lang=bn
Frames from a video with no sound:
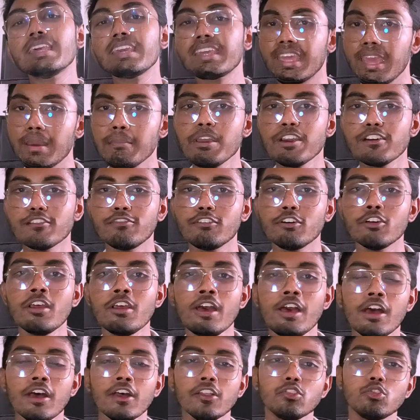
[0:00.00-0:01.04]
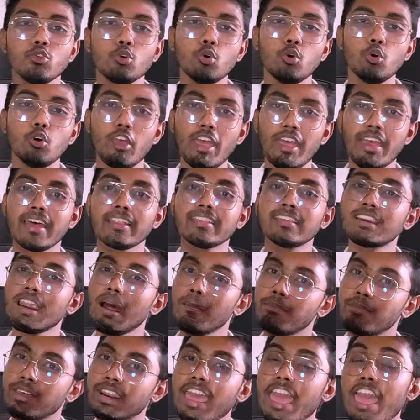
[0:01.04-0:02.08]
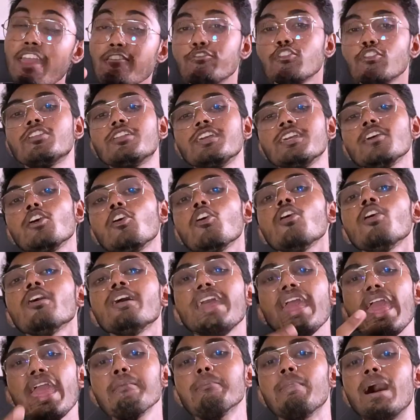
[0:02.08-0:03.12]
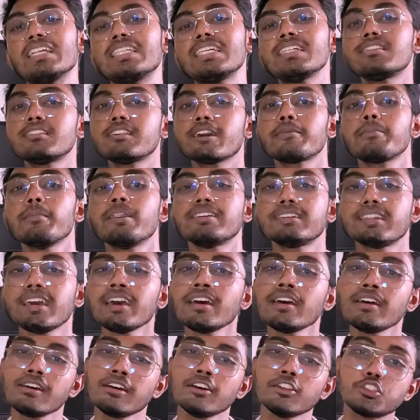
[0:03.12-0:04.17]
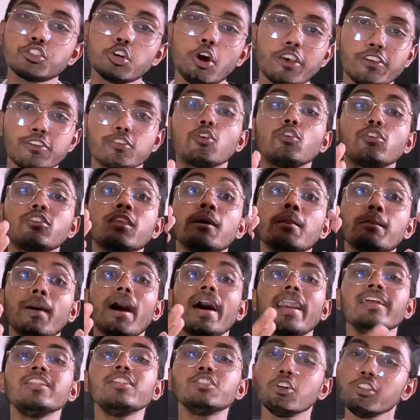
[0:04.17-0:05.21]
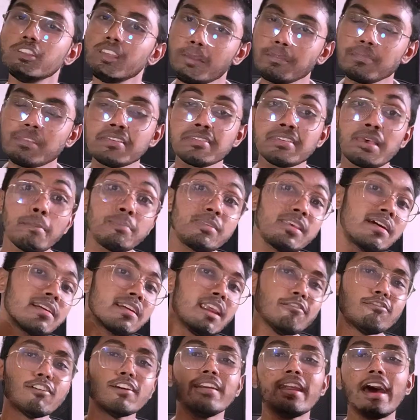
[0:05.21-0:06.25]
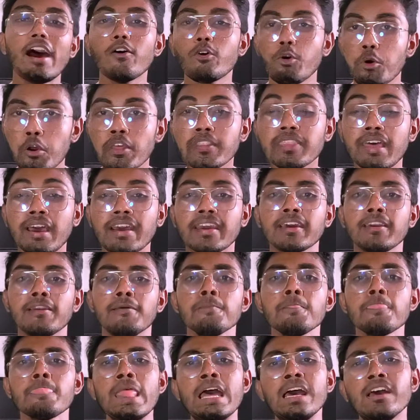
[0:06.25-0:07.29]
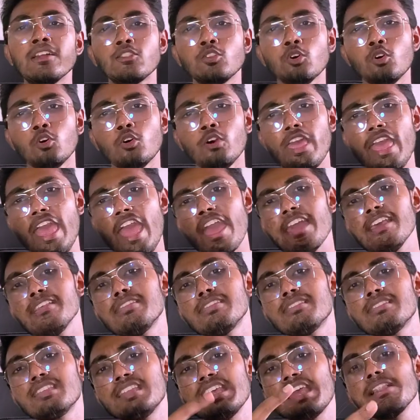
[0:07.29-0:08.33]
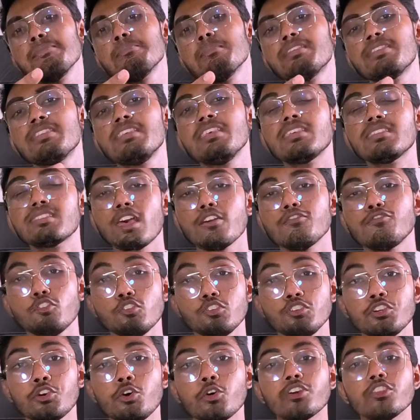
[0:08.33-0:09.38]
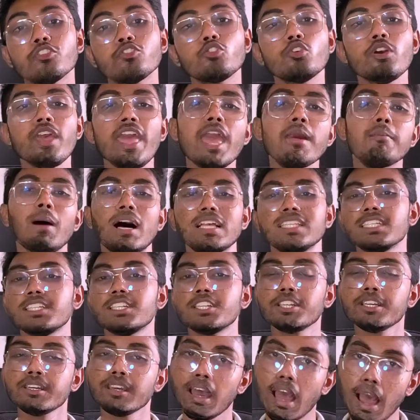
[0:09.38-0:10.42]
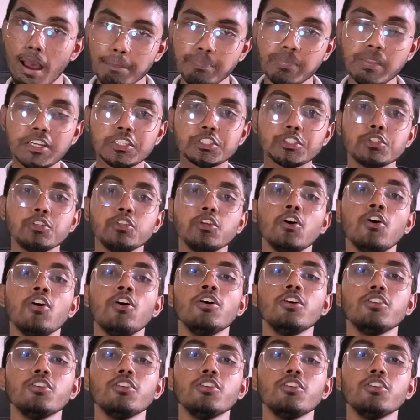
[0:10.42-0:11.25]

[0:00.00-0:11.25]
একটি গেমিং ফোন তো এই ক্ষেত্রে আপনারা এই ফোনটিও এই বাজেট সেগমেন্টে চয়েস করতে পারেন যদি আপনি স্যামসাং লাভার না হয়ে থাকেন তো এই রিয়েলমি সিক্স আই ফোনটিও কিন্তু এই বাজেটে আপনার জন্য